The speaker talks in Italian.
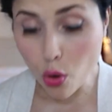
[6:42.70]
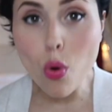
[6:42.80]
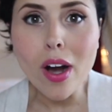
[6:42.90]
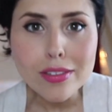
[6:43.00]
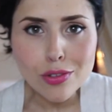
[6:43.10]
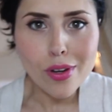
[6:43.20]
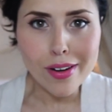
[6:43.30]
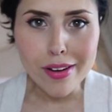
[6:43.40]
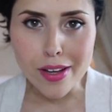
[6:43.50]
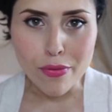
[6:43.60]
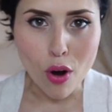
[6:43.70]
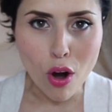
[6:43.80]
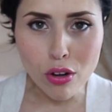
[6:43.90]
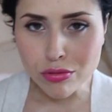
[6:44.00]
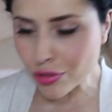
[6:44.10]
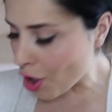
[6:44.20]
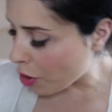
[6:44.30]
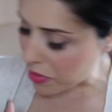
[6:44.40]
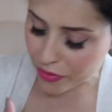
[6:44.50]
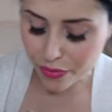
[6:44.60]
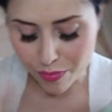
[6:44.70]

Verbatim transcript: quando arrivo, no, mi